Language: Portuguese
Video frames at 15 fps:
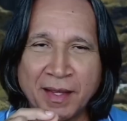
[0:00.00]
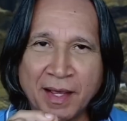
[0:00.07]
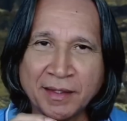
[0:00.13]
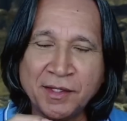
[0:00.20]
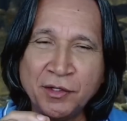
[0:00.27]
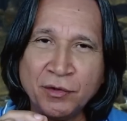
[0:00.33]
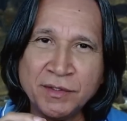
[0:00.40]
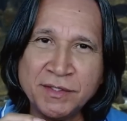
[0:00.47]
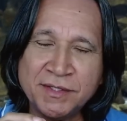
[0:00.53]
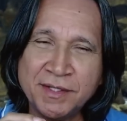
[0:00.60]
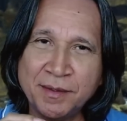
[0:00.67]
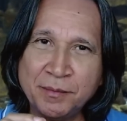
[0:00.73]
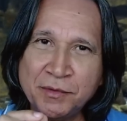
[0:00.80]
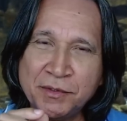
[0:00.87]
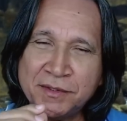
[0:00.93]
Aqui nós
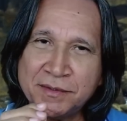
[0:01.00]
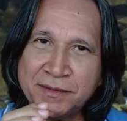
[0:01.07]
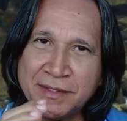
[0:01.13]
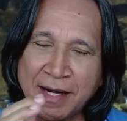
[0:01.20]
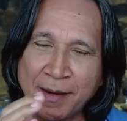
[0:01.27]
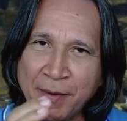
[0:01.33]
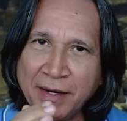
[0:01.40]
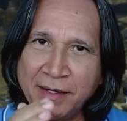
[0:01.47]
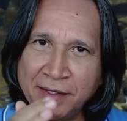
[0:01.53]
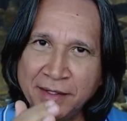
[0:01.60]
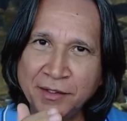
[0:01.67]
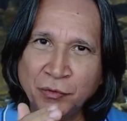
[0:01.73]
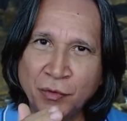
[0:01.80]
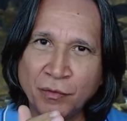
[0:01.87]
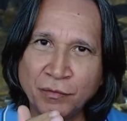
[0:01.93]
estamos
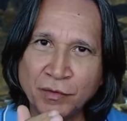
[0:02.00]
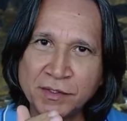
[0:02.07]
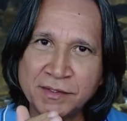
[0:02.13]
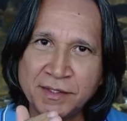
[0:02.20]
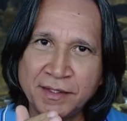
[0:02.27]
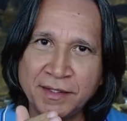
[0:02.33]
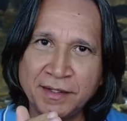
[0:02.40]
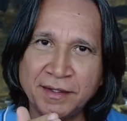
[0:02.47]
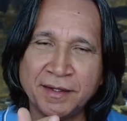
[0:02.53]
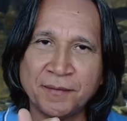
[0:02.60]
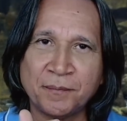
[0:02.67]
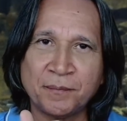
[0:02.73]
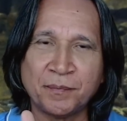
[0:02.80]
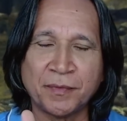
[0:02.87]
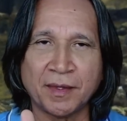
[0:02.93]
trabalhando com você
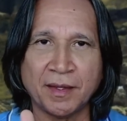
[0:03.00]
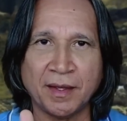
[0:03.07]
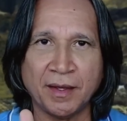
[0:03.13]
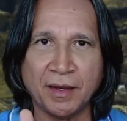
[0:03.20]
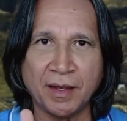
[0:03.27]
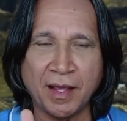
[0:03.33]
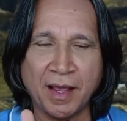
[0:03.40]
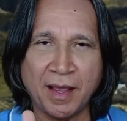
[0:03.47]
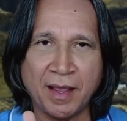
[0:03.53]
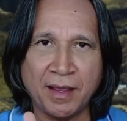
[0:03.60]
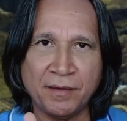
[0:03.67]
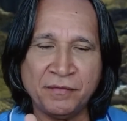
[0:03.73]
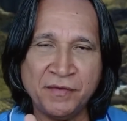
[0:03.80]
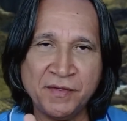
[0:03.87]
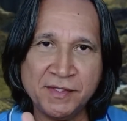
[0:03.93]
a
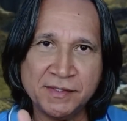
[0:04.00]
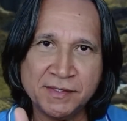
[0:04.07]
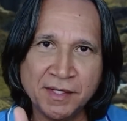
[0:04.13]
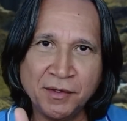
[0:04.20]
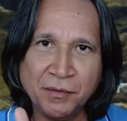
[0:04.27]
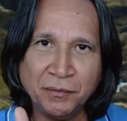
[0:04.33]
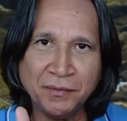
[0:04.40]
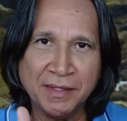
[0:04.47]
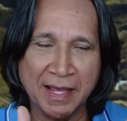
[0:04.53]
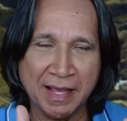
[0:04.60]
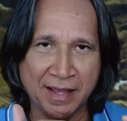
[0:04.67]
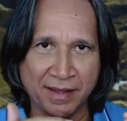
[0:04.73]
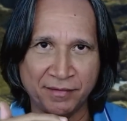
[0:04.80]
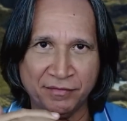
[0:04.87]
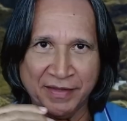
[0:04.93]
visão
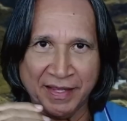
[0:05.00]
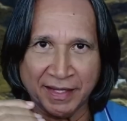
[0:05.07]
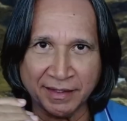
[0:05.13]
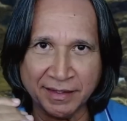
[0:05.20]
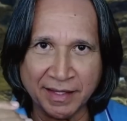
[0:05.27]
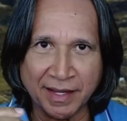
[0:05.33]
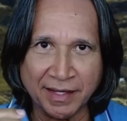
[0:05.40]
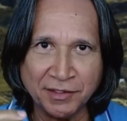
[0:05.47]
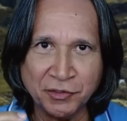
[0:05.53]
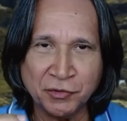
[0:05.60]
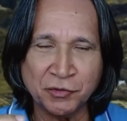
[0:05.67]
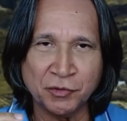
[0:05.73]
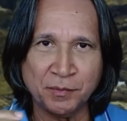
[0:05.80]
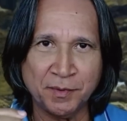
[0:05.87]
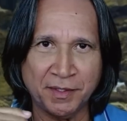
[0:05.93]
da verdade
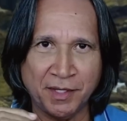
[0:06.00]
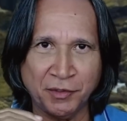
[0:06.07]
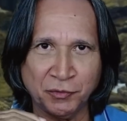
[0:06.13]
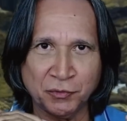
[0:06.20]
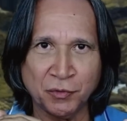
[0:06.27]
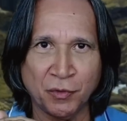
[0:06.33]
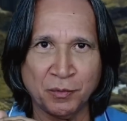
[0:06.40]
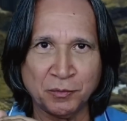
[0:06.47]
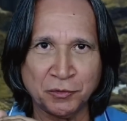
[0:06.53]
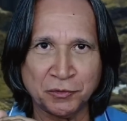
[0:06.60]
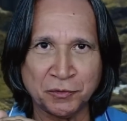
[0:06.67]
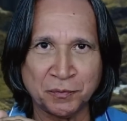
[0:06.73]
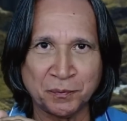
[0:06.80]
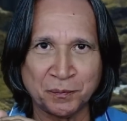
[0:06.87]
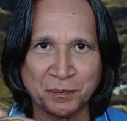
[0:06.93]
sobre quem
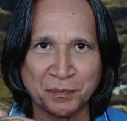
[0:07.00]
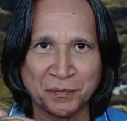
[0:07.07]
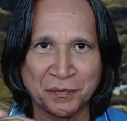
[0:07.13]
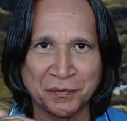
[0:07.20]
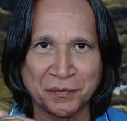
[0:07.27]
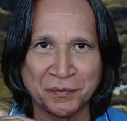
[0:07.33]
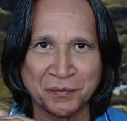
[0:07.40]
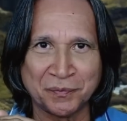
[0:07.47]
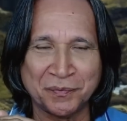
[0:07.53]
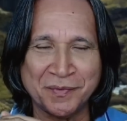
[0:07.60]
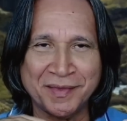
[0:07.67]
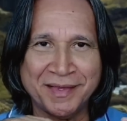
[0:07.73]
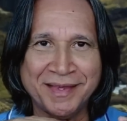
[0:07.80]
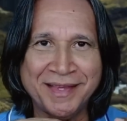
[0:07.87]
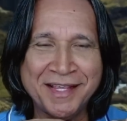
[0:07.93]
somos,
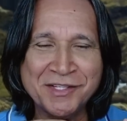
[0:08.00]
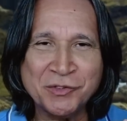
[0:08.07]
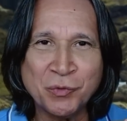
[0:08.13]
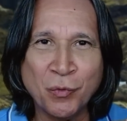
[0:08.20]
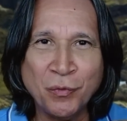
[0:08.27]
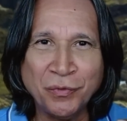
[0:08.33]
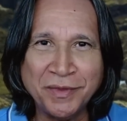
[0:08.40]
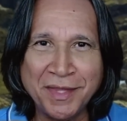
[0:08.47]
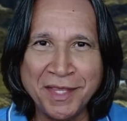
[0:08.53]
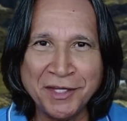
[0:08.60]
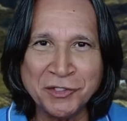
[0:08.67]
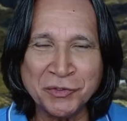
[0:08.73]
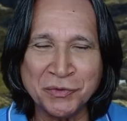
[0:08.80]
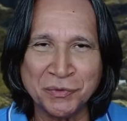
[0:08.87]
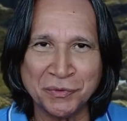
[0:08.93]
nesse
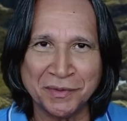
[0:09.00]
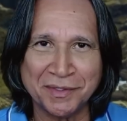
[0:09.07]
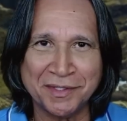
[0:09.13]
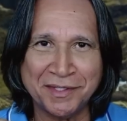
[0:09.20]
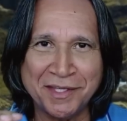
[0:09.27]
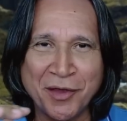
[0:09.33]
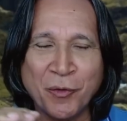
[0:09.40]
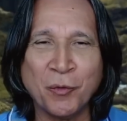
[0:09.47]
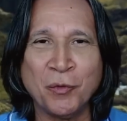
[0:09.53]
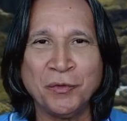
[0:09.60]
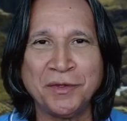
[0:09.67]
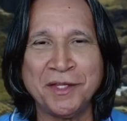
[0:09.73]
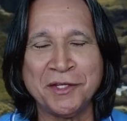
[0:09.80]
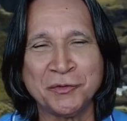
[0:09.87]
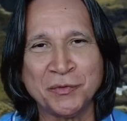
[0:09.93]
contexto que é o
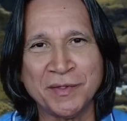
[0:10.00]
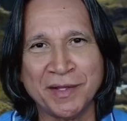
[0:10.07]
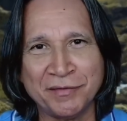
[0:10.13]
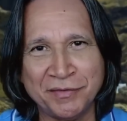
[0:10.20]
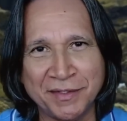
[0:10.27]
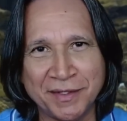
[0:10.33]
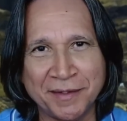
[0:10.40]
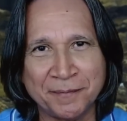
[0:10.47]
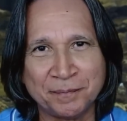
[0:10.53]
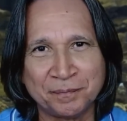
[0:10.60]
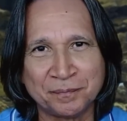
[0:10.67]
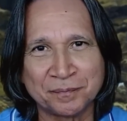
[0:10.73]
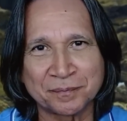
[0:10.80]
contexto da vida.